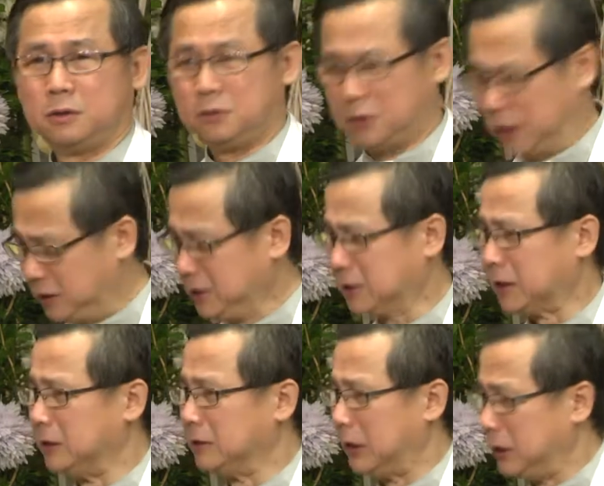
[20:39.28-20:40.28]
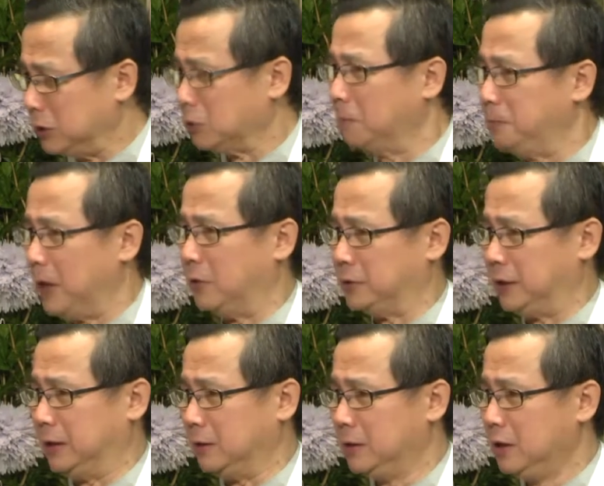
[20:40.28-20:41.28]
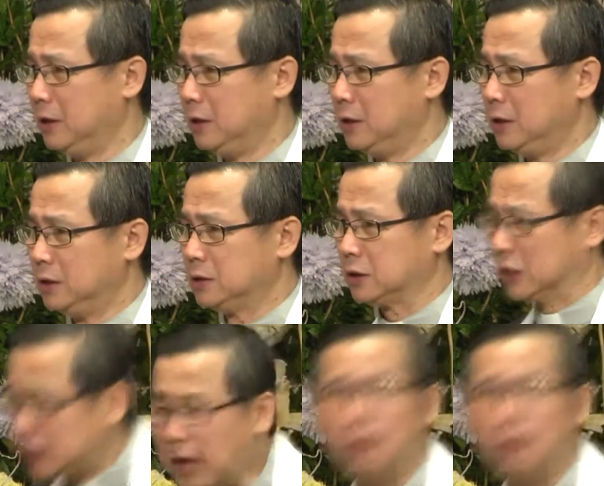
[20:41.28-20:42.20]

精神的一种表现，直到